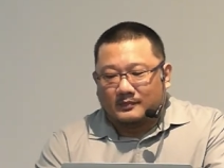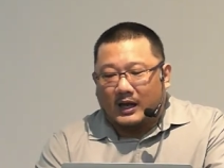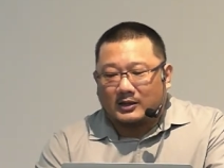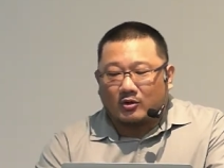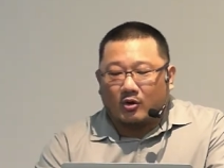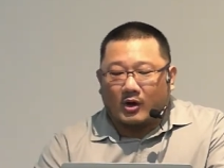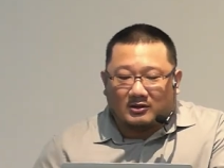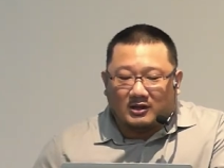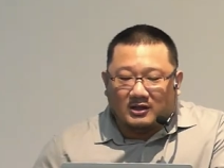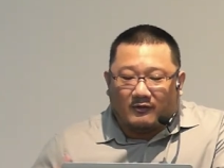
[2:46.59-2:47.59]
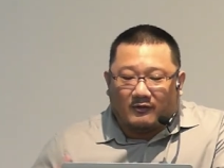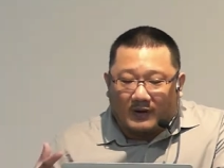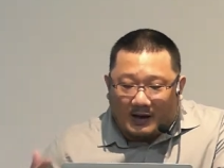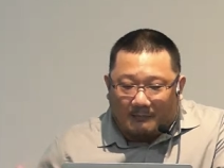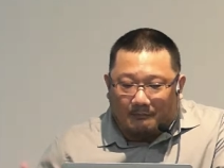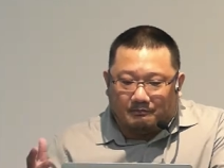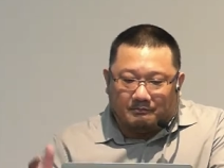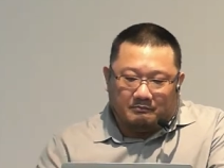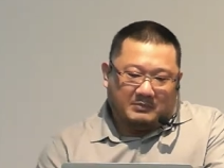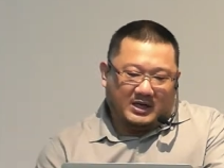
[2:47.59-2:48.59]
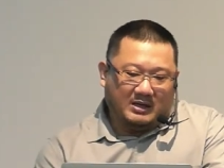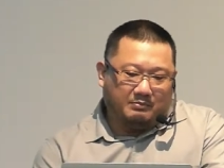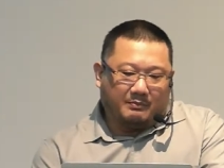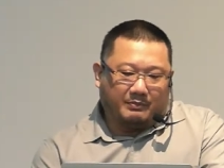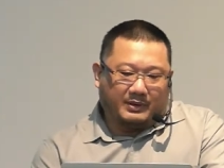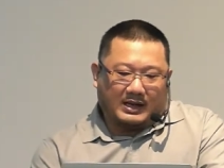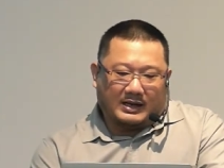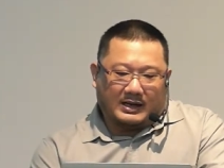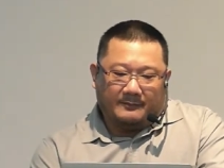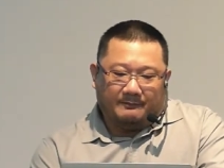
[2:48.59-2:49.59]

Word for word: atau hati yang faham menimbang perkara,